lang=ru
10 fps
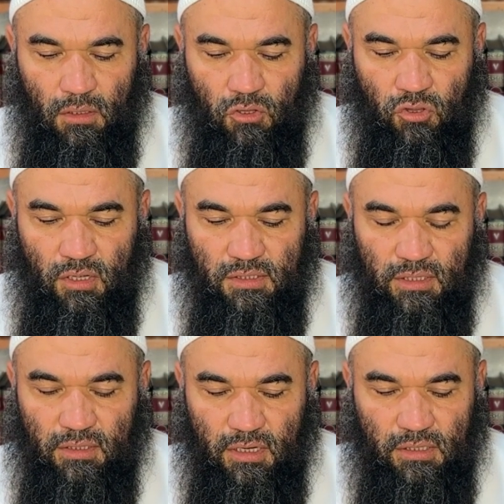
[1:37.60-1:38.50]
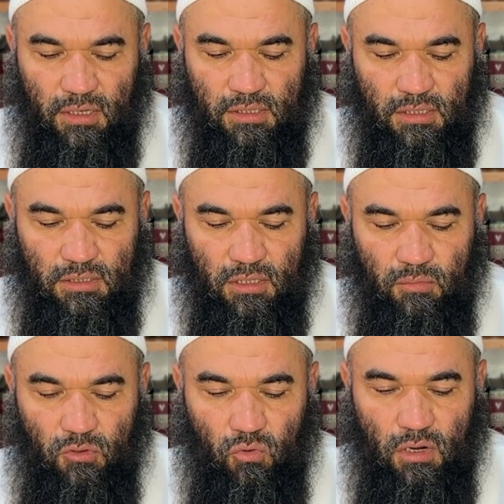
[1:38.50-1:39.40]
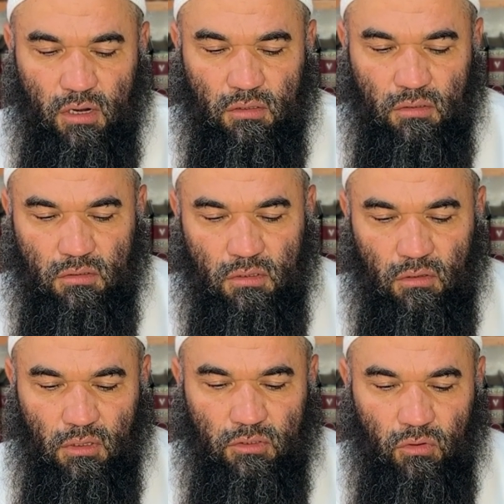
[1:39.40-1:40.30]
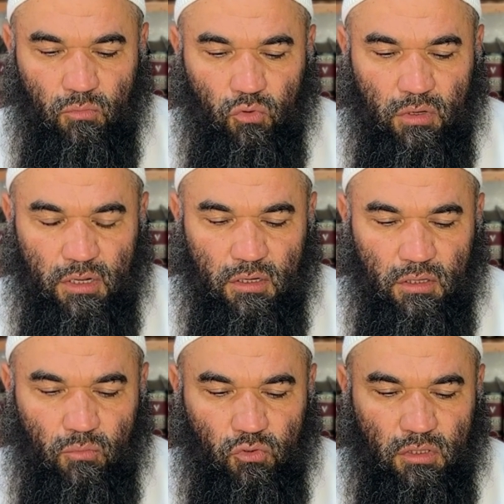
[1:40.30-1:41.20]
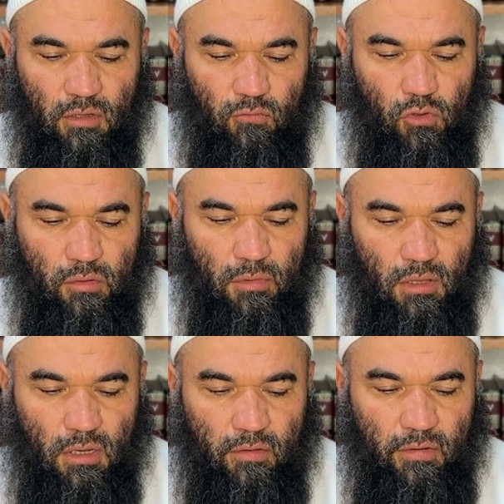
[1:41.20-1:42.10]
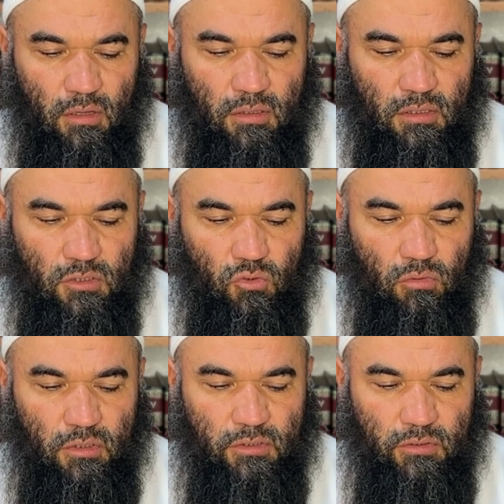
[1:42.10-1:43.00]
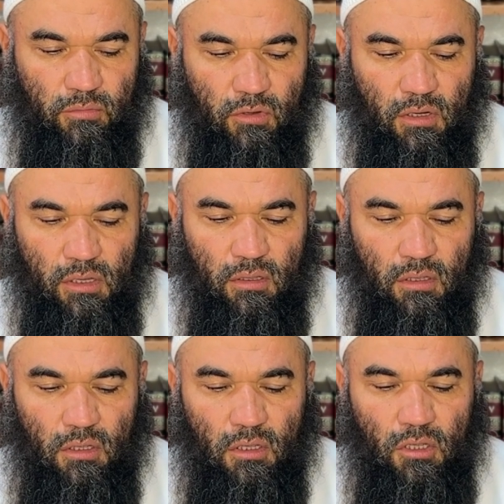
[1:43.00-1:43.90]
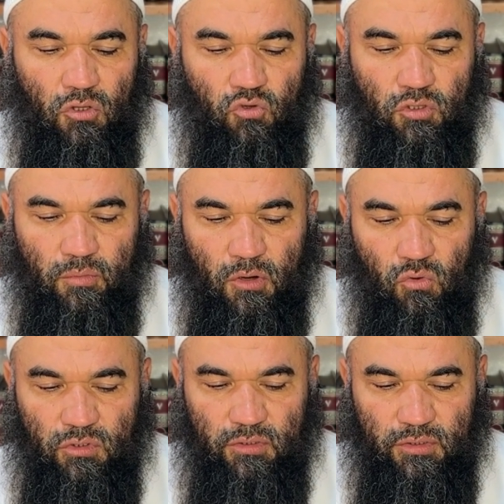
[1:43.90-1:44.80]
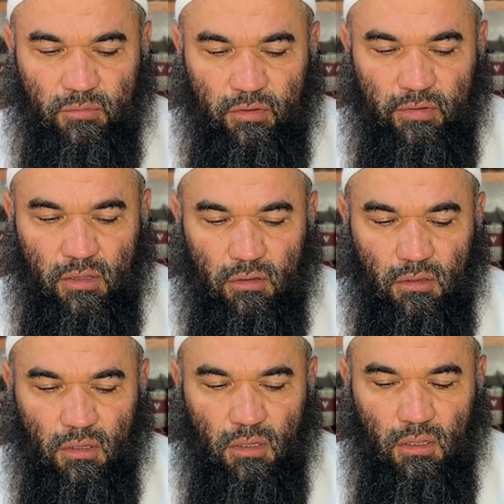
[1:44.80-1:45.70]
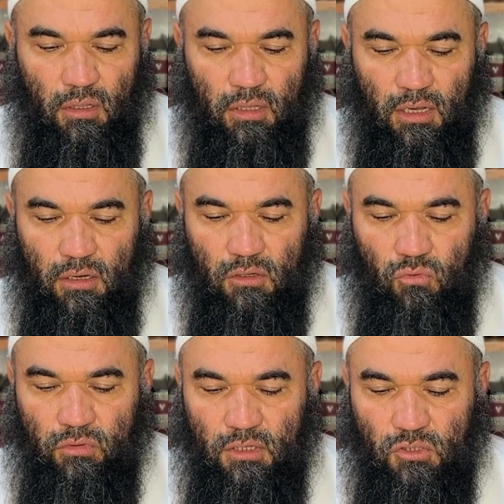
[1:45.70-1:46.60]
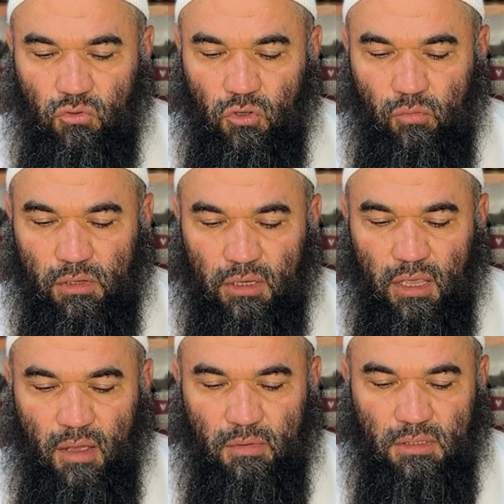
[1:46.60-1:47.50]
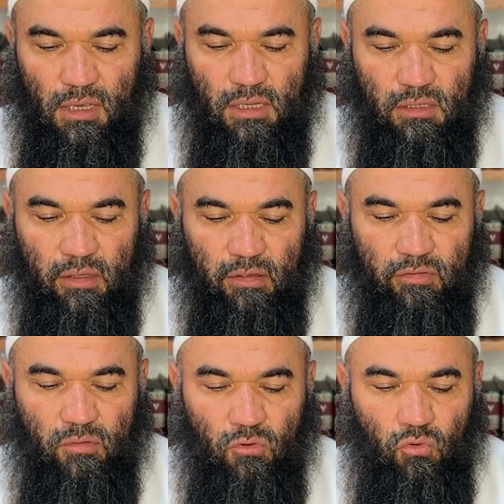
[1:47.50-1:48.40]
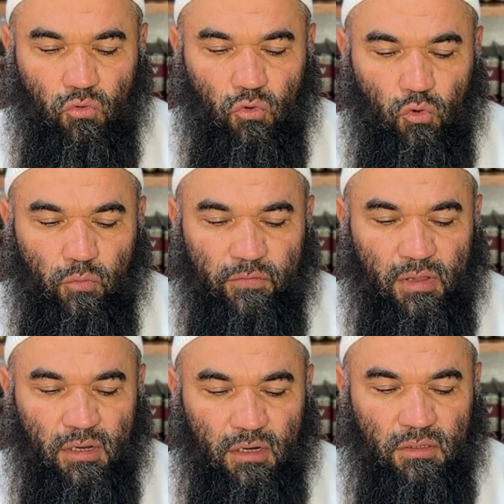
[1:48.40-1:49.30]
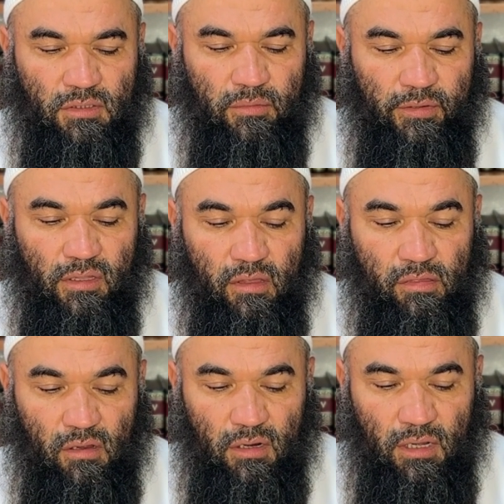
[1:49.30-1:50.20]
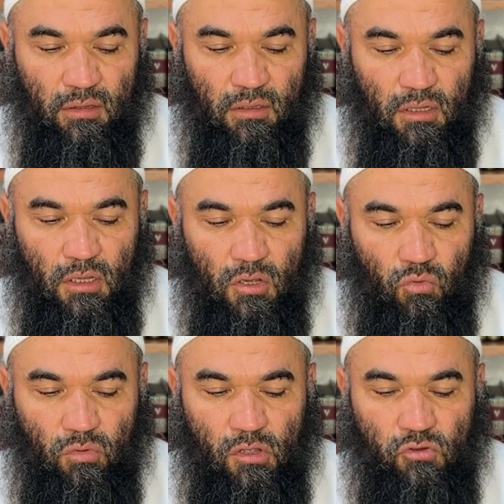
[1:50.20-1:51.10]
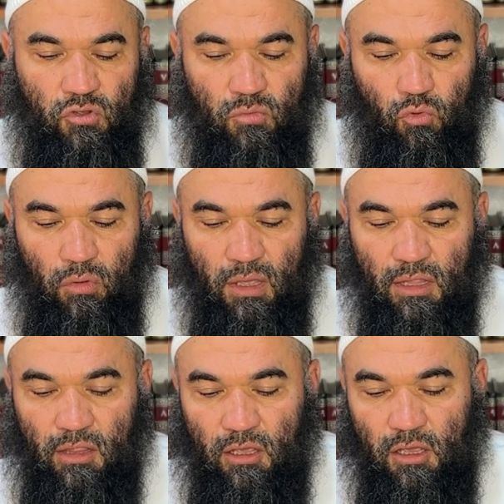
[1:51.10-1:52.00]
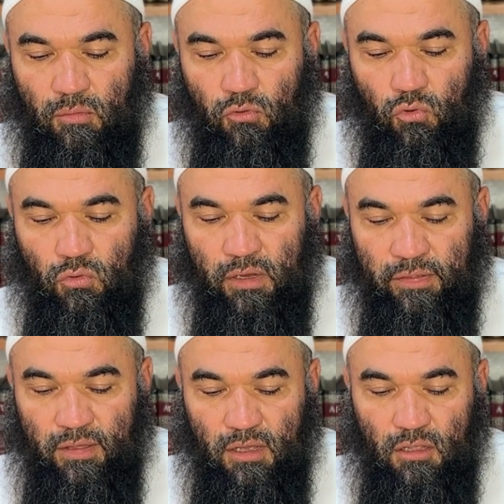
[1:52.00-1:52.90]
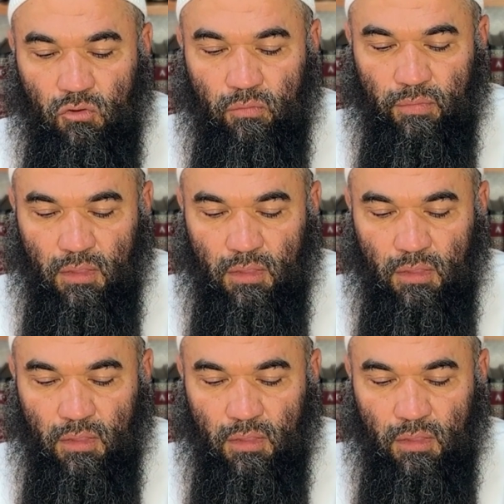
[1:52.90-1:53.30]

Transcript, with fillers: 403 хадис, Анаби Гурайра, Тарады иланга, Абу да будет довольным Аллах, говорил, Анна Расулла Сасамкаль, то, что пророк Саусам говорил, «Яраку насу йом аль-киямати хатта язабу рукухум фил арды саб'ина зираан, ва хатта яблюгу адханахум».